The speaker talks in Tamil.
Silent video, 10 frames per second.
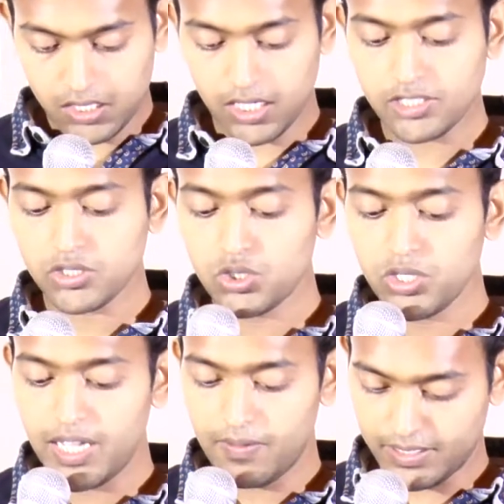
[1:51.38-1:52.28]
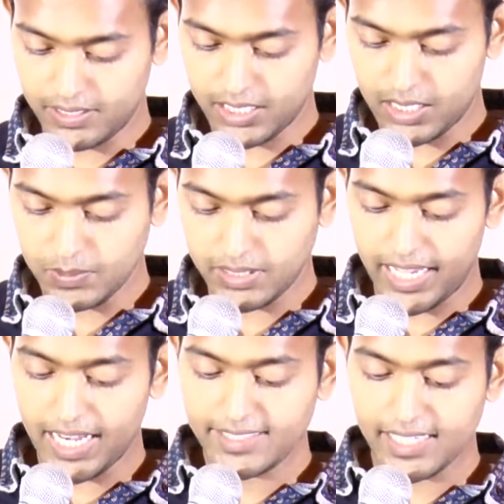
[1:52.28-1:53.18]
கர்த்துடைய வசனம்
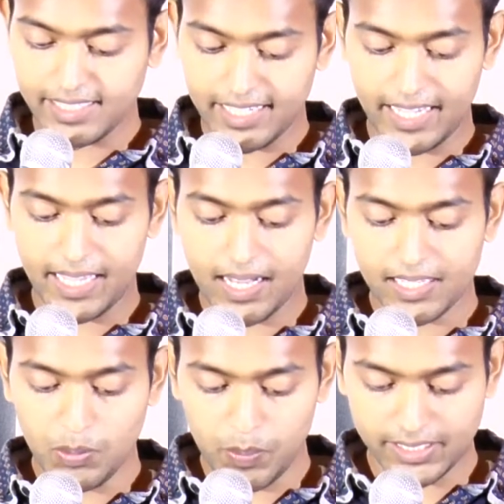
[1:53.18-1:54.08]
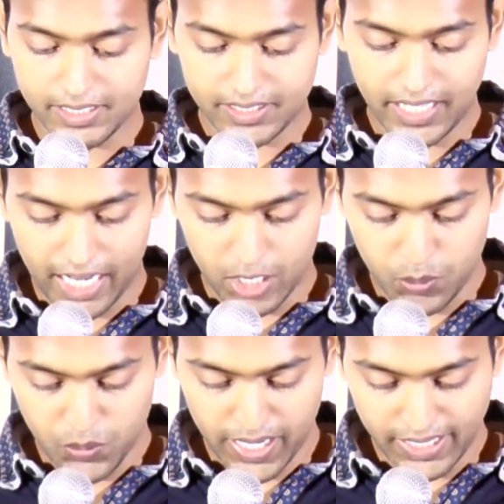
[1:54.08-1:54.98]
கேட்க கிடையாத பஞ்சத்தை
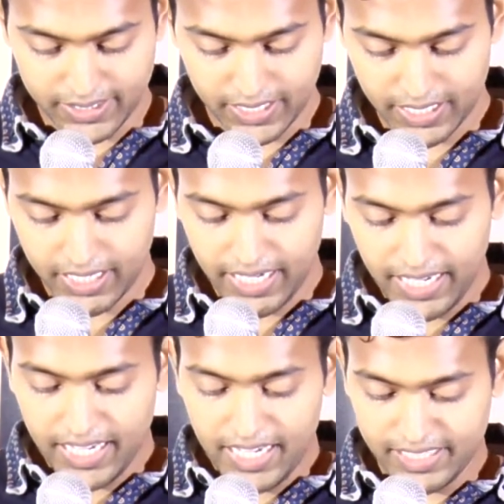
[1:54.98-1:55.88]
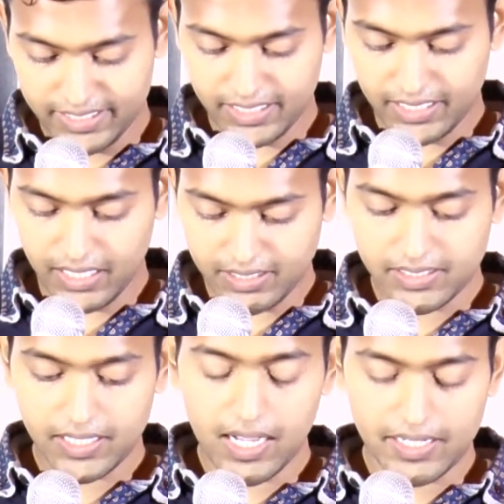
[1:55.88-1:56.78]
அனுப்புவேன் என்று
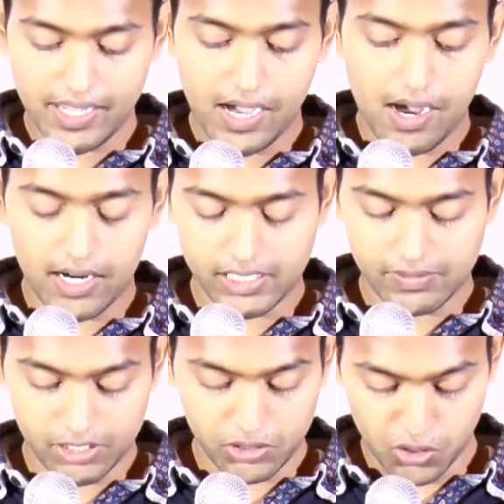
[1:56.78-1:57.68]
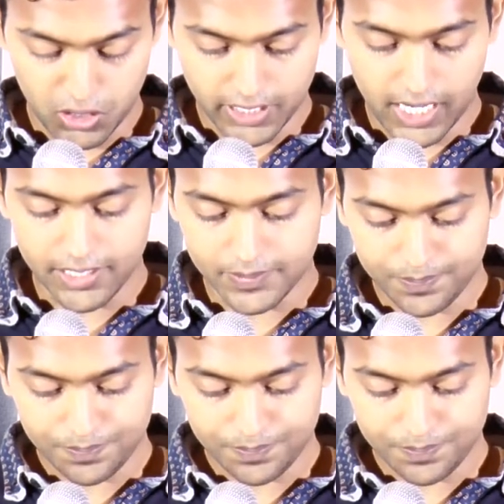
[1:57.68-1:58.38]
கர்த்தராகிய ஆண்டவர் சொல்லுகிறார்